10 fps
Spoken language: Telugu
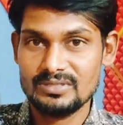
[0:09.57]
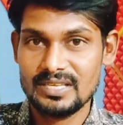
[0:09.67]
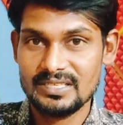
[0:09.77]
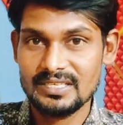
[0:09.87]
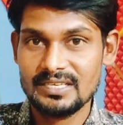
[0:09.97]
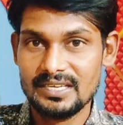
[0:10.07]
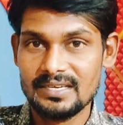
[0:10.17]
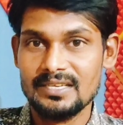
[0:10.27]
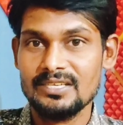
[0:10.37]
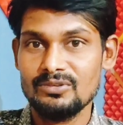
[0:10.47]
వస్తుంది అనేది
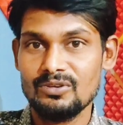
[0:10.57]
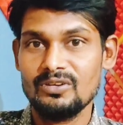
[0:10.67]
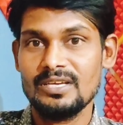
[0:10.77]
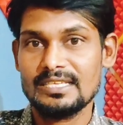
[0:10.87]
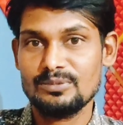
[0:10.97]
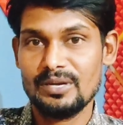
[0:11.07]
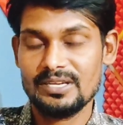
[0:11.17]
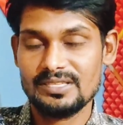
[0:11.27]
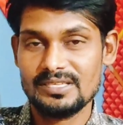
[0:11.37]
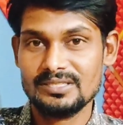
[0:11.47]
క్లియర్లీ ఈ వీడియోలో
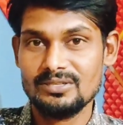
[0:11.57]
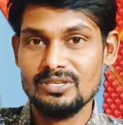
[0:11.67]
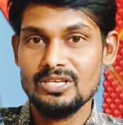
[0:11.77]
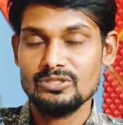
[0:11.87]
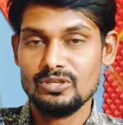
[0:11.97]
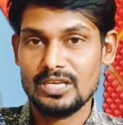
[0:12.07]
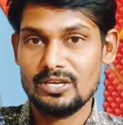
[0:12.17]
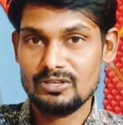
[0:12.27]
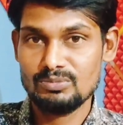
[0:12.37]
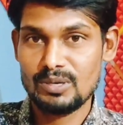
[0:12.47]
ఎక్స్ప్లెయిన్ అయితే చేస్తాను సో
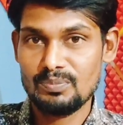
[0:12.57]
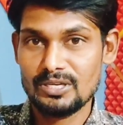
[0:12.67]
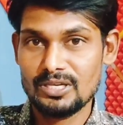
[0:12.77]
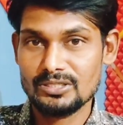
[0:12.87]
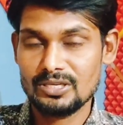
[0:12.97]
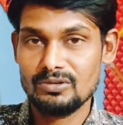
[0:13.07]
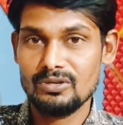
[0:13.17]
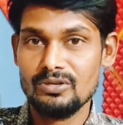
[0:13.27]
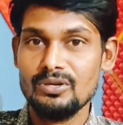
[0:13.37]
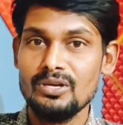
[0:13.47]
ఏనో ఎస్బీ
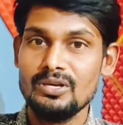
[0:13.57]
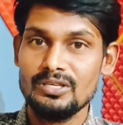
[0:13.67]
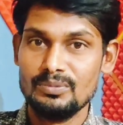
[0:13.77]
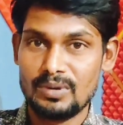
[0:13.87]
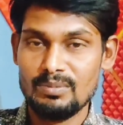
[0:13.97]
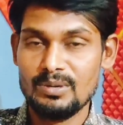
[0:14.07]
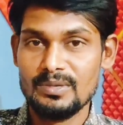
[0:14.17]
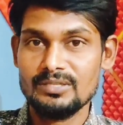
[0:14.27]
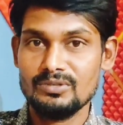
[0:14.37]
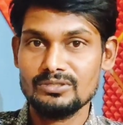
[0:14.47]
అప్లికేషన్లో ఈ ప్రాబ్లం
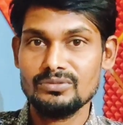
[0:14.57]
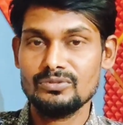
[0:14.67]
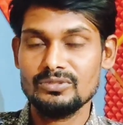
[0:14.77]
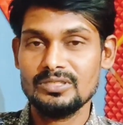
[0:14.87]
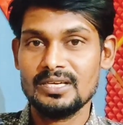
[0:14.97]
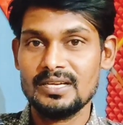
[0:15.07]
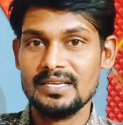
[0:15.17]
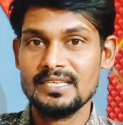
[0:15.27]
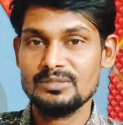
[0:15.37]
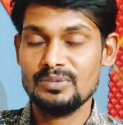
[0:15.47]
అయితే వస్తూ ఉంటుంది అండ్
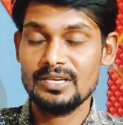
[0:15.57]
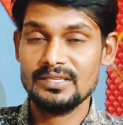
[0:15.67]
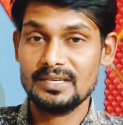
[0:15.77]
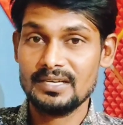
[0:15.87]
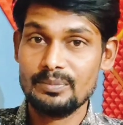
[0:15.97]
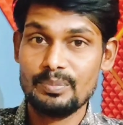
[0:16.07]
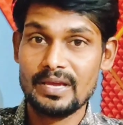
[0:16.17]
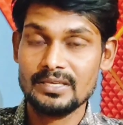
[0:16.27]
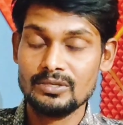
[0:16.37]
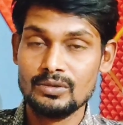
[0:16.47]
అలాగే ఎస్బీఐ ఇంటర్నెట్
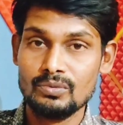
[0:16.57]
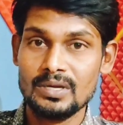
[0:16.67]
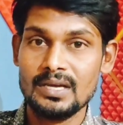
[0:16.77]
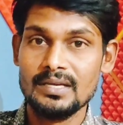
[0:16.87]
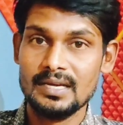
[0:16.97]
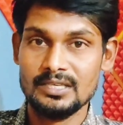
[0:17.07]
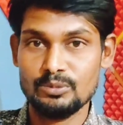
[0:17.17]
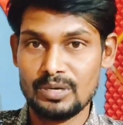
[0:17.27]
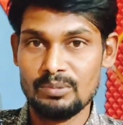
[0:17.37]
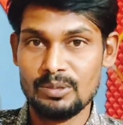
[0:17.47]
బ్యాంకింగ్ కూడా
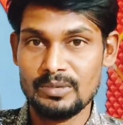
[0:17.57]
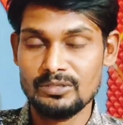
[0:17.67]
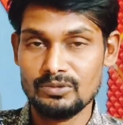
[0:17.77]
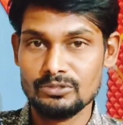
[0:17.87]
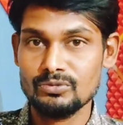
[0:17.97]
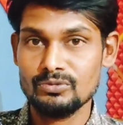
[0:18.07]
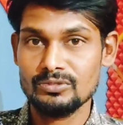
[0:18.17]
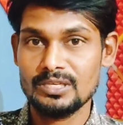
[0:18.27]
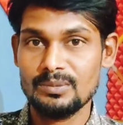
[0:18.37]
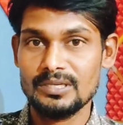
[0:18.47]
ఇలాంటి ప్రాబ్లం అయితే వస్తూ
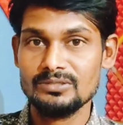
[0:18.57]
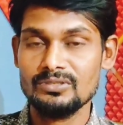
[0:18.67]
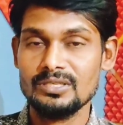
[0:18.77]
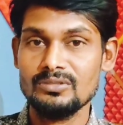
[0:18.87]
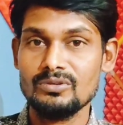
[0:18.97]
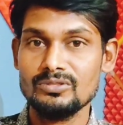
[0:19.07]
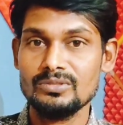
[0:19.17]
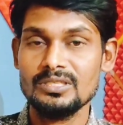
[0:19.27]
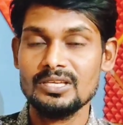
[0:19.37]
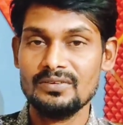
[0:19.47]
ఉంటుంది అనమాట సో ఎందుకు
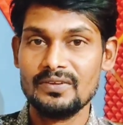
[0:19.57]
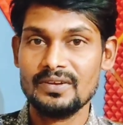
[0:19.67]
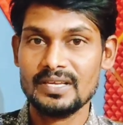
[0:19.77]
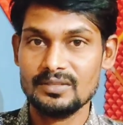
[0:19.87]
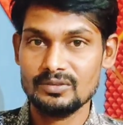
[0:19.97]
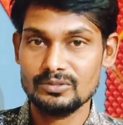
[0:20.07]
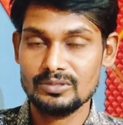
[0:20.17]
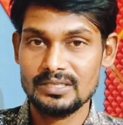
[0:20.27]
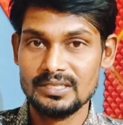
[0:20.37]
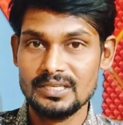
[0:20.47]
వస్తుంది ఎవరెవరికి అయితే
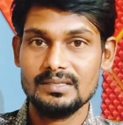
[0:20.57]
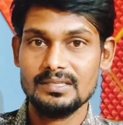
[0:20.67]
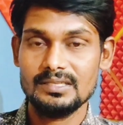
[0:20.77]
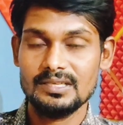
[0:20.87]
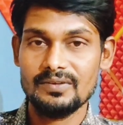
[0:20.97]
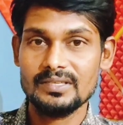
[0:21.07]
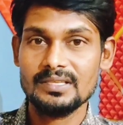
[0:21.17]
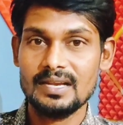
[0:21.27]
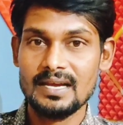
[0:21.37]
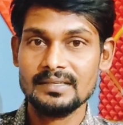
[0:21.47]
వస్తుందంటే
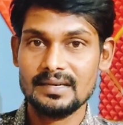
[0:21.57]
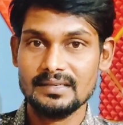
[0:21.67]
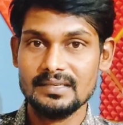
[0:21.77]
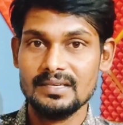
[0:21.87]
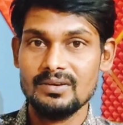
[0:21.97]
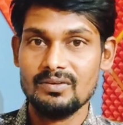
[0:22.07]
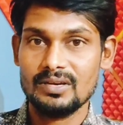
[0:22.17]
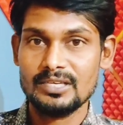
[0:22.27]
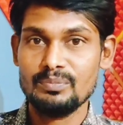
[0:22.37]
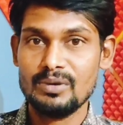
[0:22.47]
ఎవరైతే లాంగ్ టర్న్
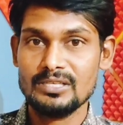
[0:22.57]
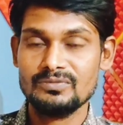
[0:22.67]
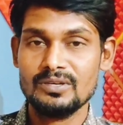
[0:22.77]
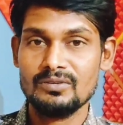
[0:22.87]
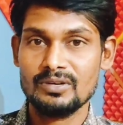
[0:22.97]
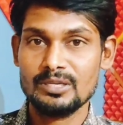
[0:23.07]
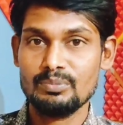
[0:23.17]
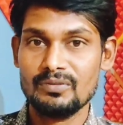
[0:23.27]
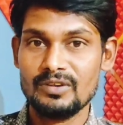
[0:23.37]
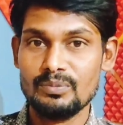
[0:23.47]
ఒకటే పాస్వర్డ్ ఒకటే
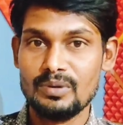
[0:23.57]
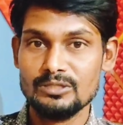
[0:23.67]
ప్రొఫైల్